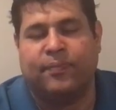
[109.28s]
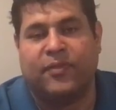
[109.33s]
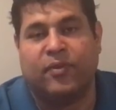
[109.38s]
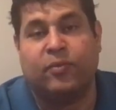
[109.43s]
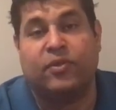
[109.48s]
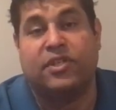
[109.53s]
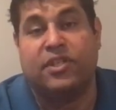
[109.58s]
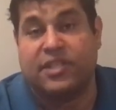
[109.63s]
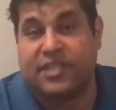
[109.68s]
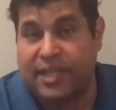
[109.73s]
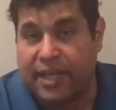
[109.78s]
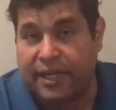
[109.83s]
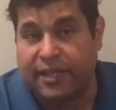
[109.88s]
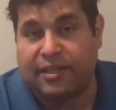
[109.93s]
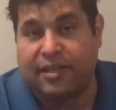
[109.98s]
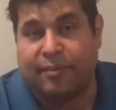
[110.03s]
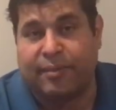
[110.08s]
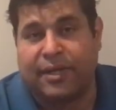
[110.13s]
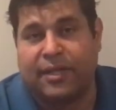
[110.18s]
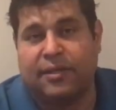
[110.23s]
والديسلايك
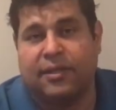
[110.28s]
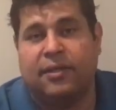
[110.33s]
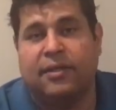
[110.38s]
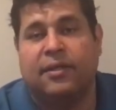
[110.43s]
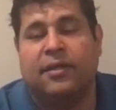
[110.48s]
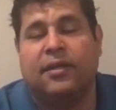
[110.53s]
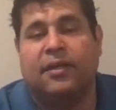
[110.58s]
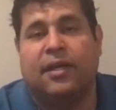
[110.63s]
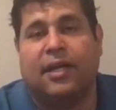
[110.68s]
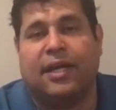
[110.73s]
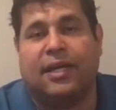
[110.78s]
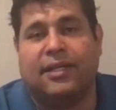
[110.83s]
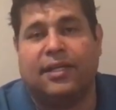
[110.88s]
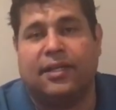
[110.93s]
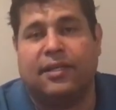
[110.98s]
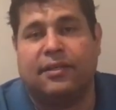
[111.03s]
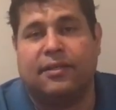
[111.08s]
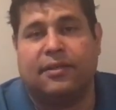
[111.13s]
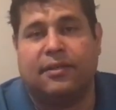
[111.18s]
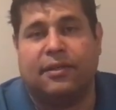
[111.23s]
طبعا
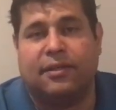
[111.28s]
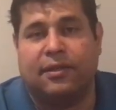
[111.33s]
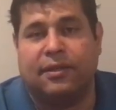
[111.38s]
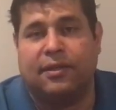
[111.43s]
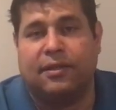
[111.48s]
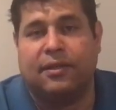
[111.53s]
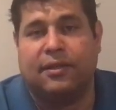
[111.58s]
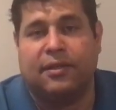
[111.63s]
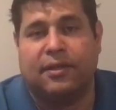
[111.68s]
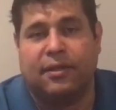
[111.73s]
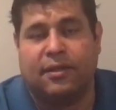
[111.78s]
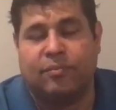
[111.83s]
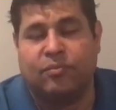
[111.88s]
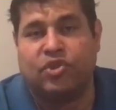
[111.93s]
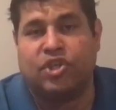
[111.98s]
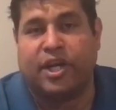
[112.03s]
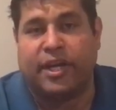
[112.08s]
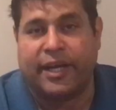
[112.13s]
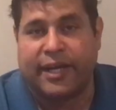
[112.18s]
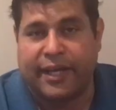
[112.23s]
عدد
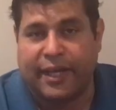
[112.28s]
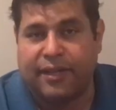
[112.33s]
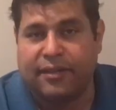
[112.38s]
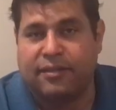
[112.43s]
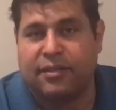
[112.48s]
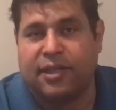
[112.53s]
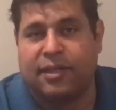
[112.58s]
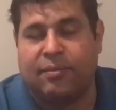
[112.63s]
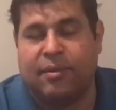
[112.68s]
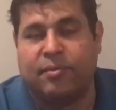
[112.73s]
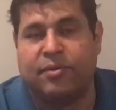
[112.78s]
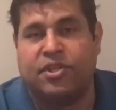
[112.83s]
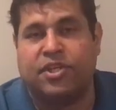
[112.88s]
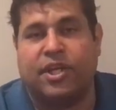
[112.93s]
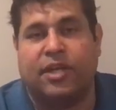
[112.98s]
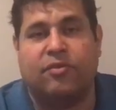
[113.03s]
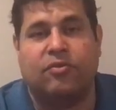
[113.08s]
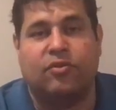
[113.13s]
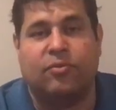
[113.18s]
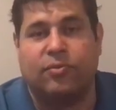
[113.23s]
المشاركات لما
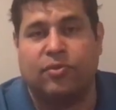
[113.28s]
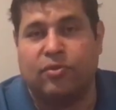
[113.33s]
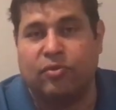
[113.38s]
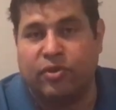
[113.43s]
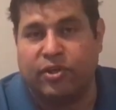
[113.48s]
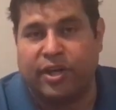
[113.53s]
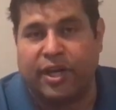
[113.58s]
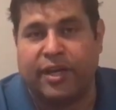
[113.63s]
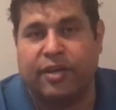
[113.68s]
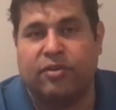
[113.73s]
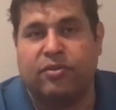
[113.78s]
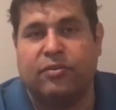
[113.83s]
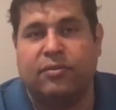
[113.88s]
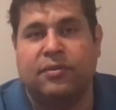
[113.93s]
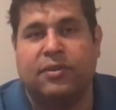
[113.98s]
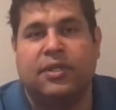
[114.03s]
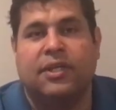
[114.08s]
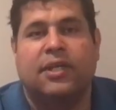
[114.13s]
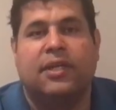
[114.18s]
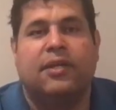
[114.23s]
بتشاركوا بتقولوا لي رايكم
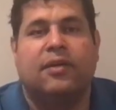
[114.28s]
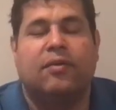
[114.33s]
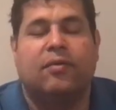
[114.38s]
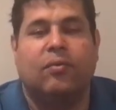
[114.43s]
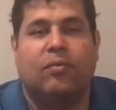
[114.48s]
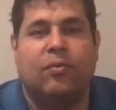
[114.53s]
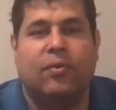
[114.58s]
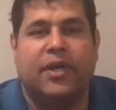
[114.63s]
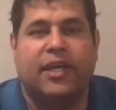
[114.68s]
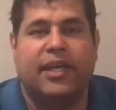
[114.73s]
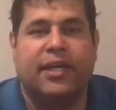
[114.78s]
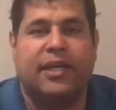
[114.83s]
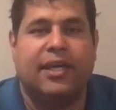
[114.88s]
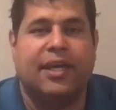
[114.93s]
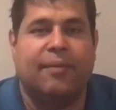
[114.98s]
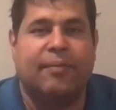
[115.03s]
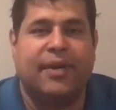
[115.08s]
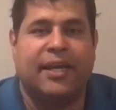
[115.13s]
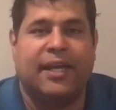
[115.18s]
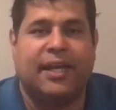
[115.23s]

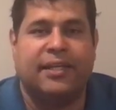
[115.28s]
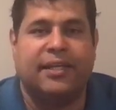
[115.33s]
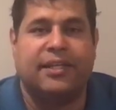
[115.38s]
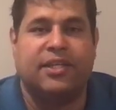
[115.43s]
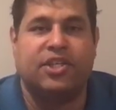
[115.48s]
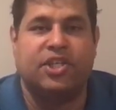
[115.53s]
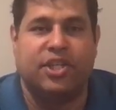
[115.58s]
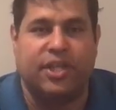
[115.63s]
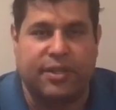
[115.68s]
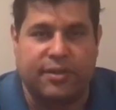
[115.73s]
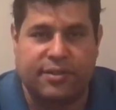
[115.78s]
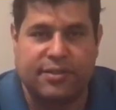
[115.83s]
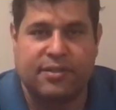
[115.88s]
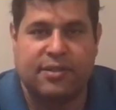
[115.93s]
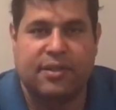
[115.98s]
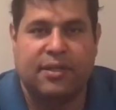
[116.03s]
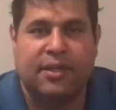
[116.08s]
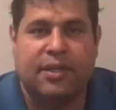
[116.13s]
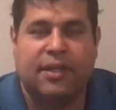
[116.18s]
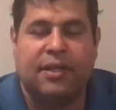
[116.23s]
وكمان عدد
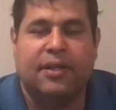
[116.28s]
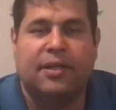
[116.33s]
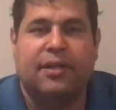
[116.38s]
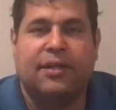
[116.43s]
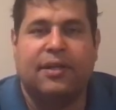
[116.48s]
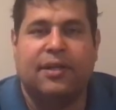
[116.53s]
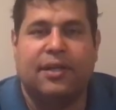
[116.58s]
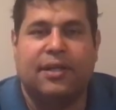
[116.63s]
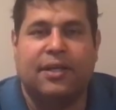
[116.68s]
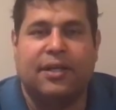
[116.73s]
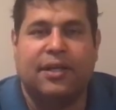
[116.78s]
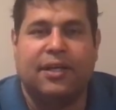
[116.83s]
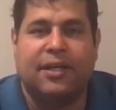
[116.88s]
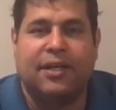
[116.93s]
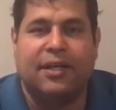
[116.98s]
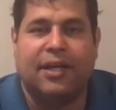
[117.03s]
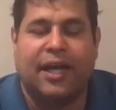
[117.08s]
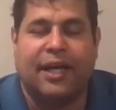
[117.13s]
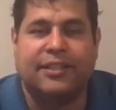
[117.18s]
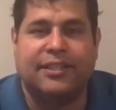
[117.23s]
الشيرز
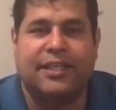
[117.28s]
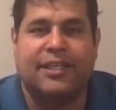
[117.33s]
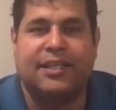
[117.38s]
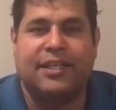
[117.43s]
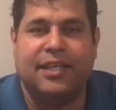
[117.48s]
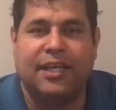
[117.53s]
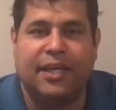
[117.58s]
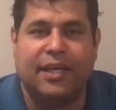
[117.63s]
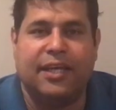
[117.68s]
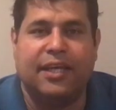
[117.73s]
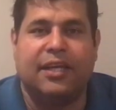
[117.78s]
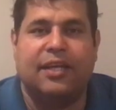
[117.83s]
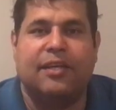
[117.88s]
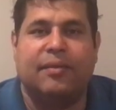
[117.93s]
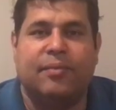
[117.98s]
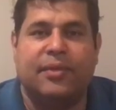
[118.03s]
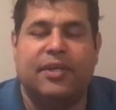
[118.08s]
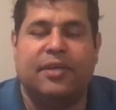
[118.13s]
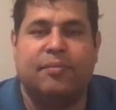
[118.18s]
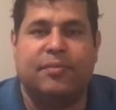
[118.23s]
آه، الحاجات دي هي
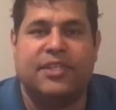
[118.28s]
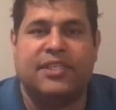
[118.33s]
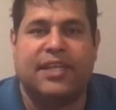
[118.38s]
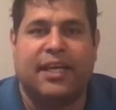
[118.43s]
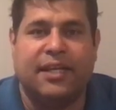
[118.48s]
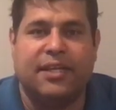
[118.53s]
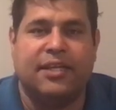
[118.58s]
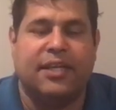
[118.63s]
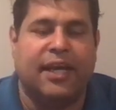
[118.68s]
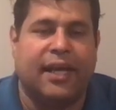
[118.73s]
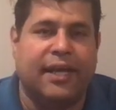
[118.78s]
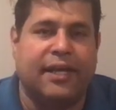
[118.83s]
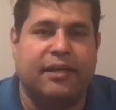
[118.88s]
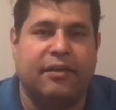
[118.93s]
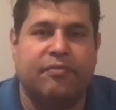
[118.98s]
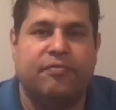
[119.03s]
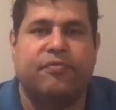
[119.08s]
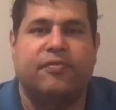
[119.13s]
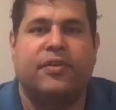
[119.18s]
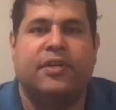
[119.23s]
اللي بتساعدني
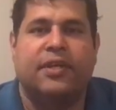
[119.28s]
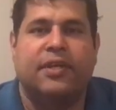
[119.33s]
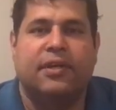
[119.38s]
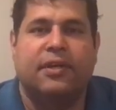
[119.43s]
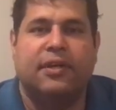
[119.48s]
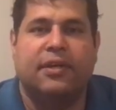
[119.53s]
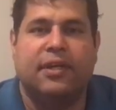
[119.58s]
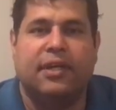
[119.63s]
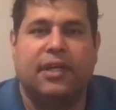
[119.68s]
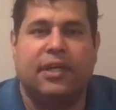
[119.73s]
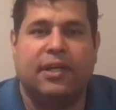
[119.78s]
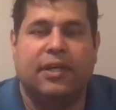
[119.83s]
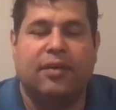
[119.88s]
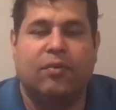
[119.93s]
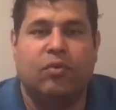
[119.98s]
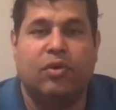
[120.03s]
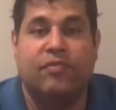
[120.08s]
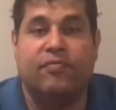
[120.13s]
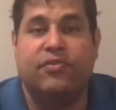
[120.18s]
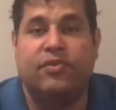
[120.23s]
اعرف
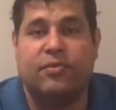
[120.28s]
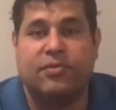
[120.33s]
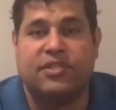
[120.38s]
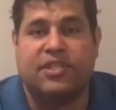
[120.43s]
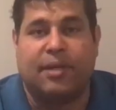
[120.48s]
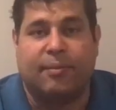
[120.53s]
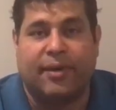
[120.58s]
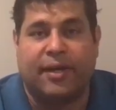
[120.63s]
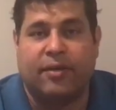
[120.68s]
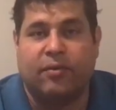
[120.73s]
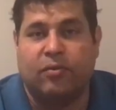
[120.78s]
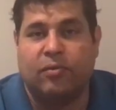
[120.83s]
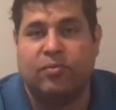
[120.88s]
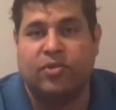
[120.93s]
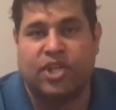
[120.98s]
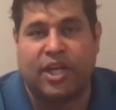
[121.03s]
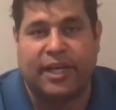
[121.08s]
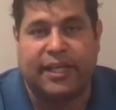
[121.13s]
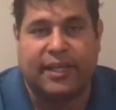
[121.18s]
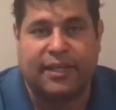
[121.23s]
والفيوز طبعا
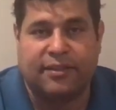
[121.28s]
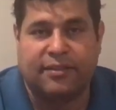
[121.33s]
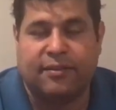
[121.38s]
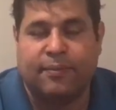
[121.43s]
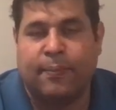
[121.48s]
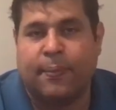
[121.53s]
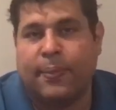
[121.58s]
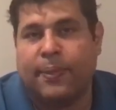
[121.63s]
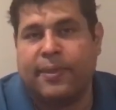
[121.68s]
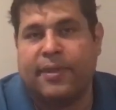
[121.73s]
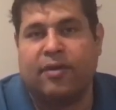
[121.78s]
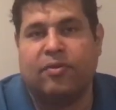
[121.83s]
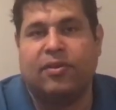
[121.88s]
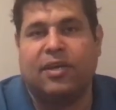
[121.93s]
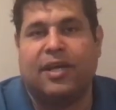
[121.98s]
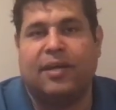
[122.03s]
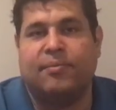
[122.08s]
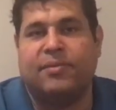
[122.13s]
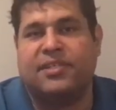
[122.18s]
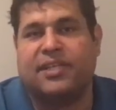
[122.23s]
والمشاهدات ده
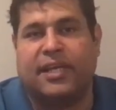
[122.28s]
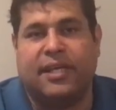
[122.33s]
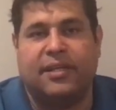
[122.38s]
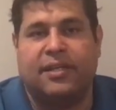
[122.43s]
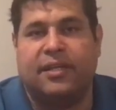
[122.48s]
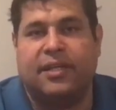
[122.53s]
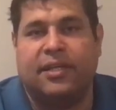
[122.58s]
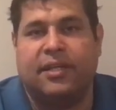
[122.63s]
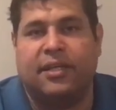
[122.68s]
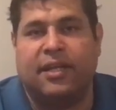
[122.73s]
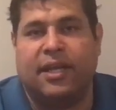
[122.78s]
كلها بيساعدني